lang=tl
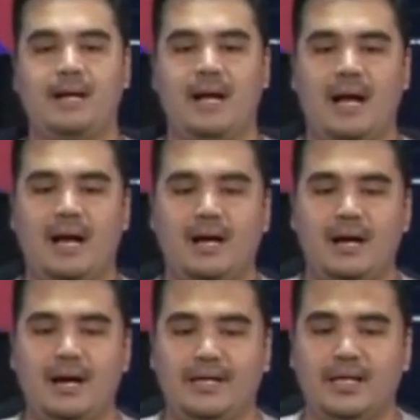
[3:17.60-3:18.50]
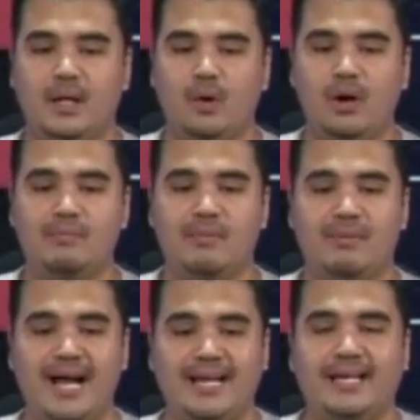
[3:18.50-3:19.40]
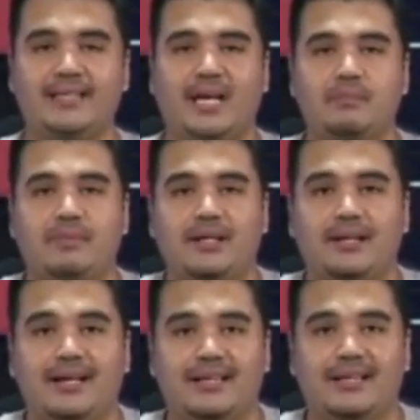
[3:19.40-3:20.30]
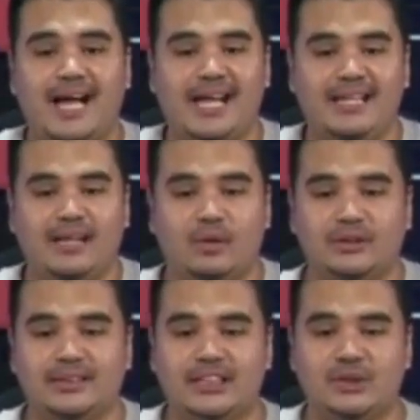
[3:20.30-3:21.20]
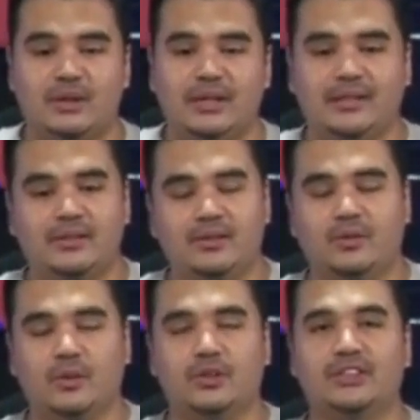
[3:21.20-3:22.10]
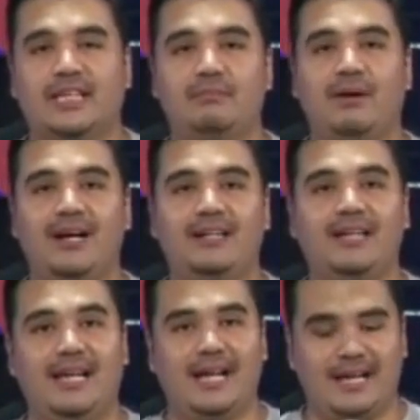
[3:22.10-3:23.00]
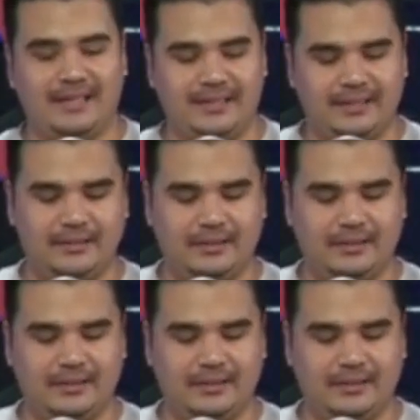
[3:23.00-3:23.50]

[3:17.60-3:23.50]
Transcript: Ang uh, ikalaho, ang babae ay nakipagtalik uh, o sexual intercourse sa ibang lalaki.